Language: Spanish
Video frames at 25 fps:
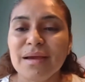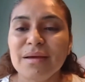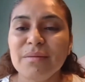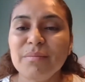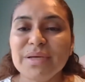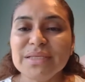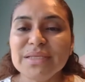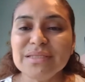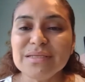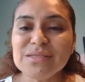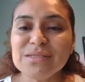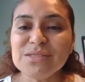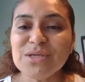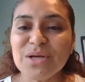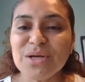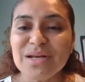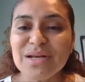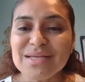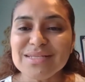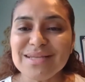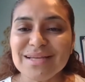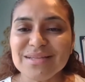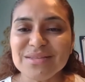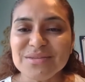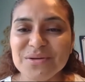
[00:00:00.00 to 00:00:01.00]

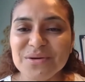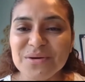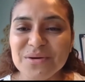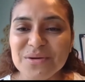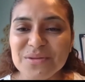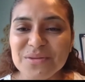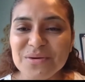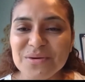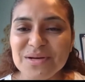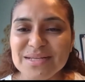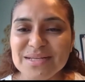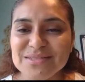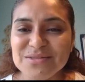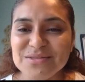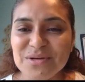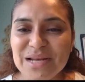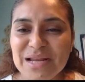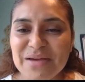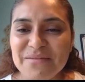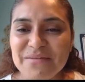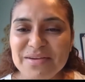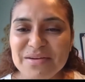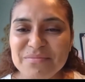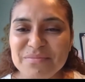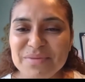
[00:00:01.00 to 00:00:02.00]
Bendiciones a todos, les doy
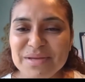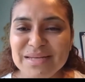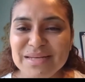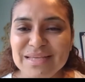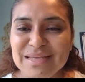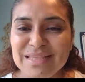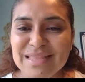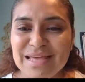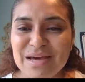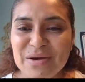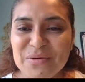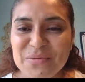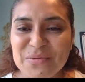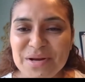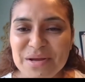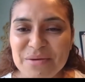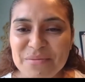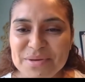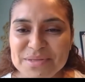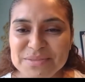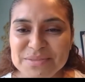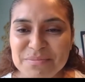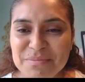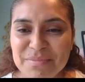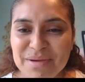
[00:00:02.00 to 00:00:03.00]
la bienvenida una
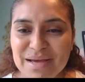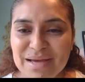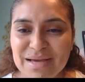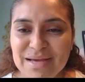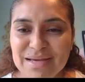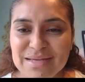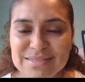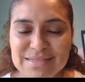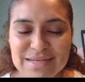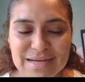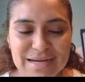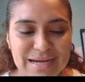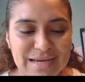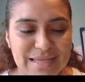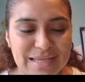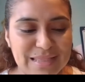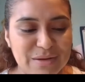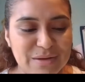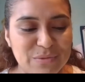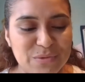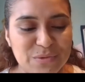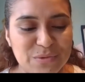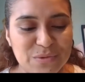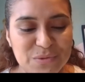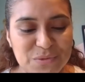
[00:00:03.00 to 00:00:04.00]
vez más a
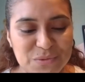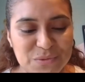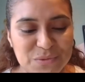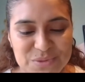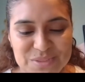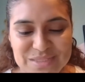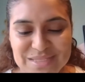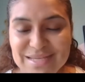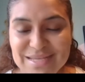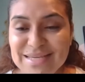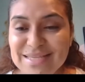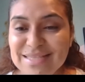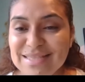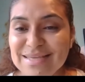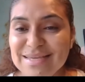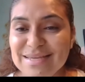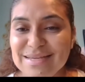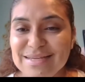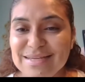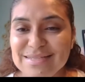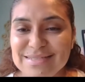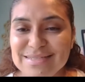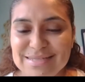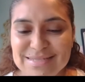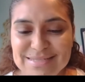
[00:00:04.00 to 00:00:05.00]
cada uno de
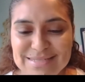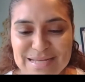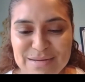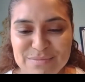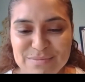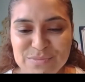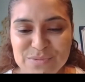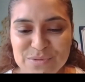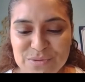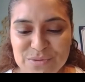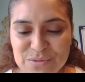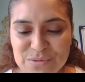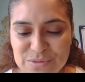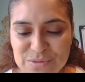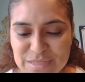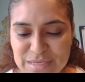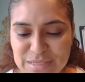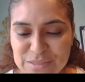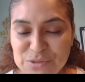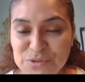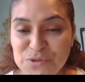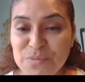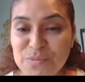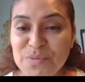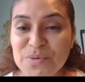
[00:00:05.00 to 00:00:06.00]
ustedes. Estamos
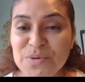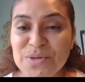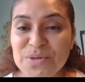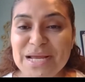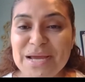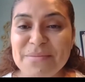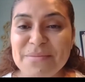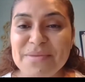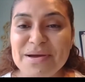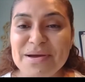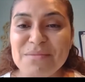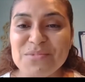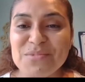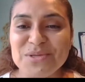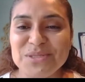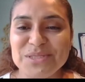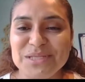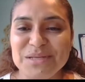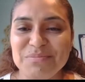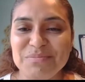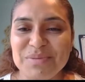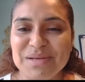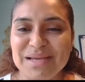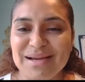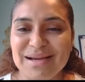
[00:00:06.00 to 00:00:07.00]
en su programa
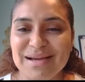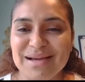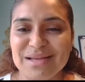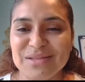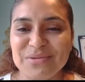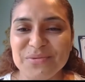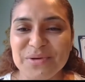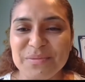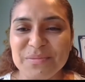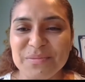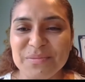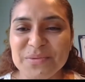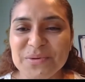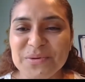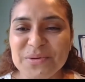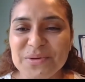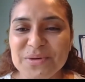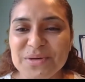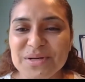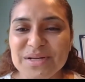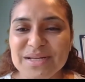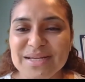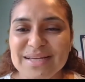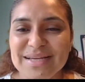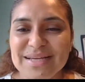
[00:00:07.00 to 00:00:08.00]
Multiplicando
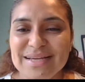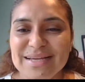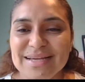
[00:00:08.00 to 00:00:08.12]
Amor.